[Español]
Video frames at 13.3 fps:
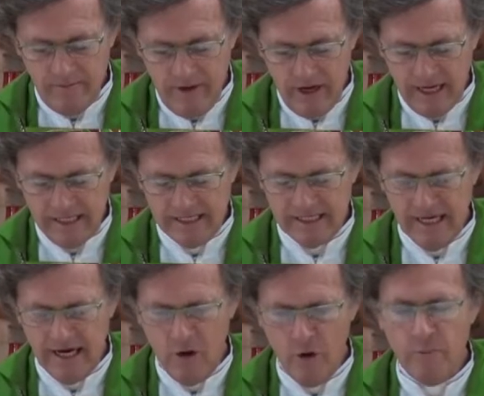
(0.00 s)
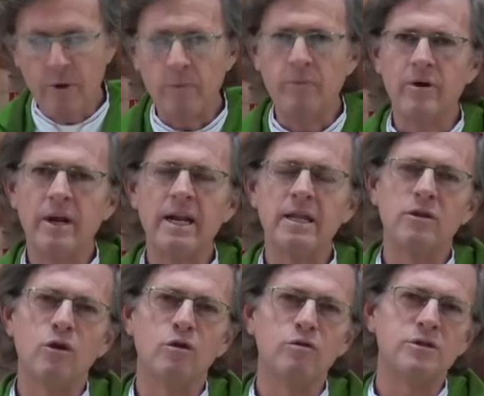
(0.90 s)
les quisiera hoy proponer
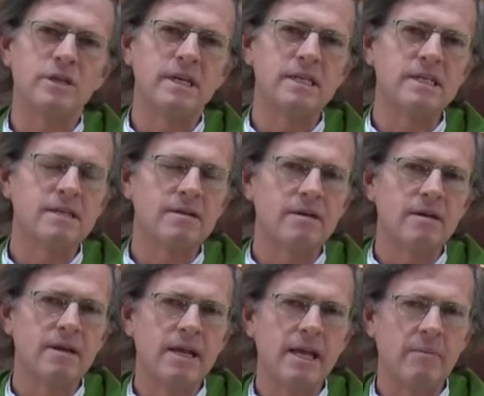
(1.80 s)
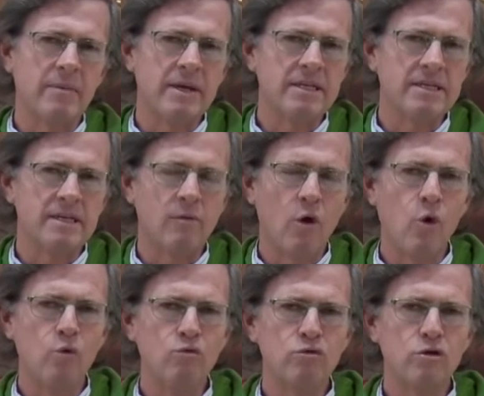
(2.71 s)
entonces que pensemos
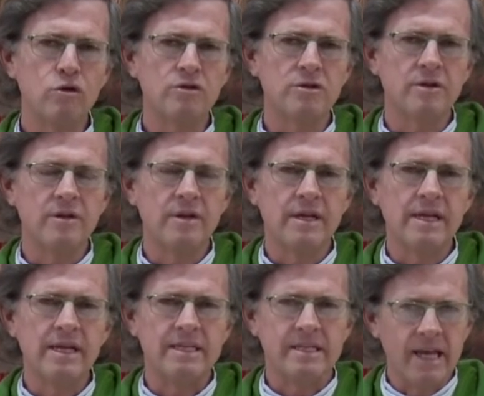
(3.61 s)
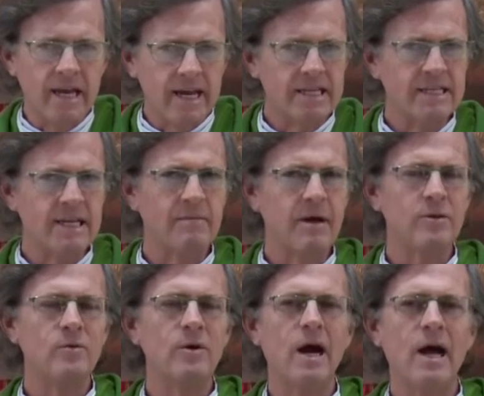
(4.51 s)
juntos si en esa
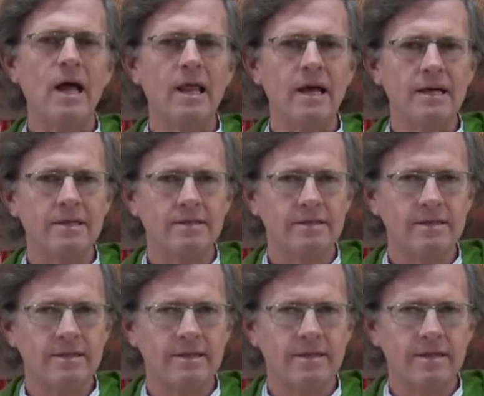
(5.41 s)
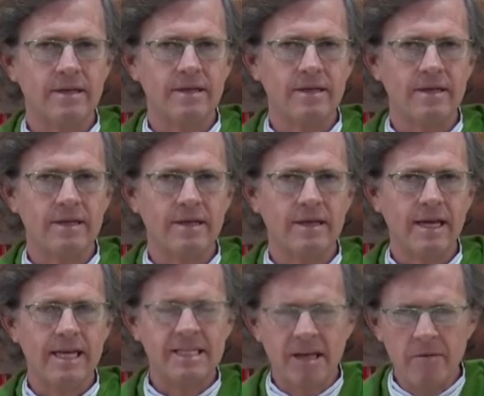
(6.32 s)
madrugada
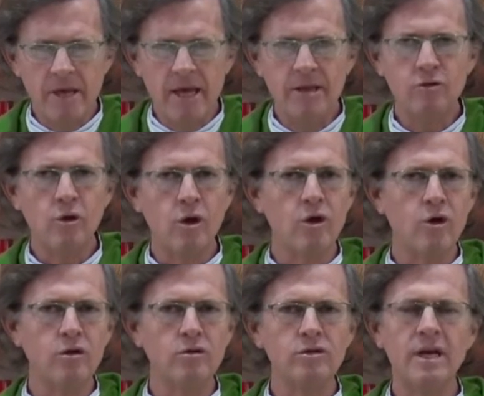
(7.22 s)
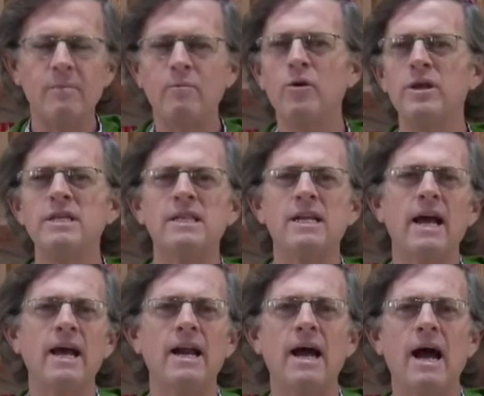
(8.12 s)
ese viento en contra puede
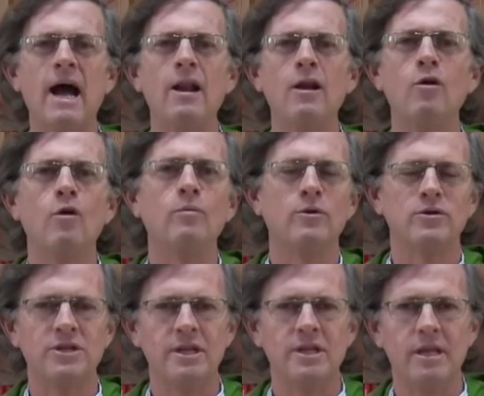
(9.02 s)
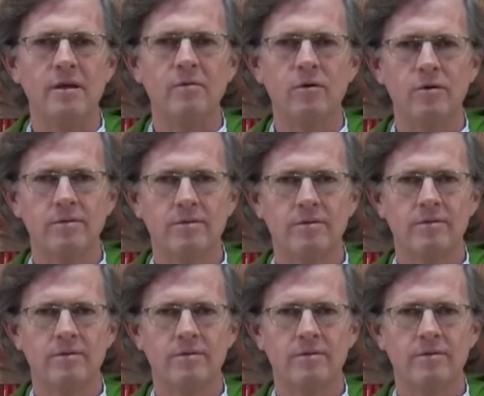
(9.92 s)
traer algo positivo.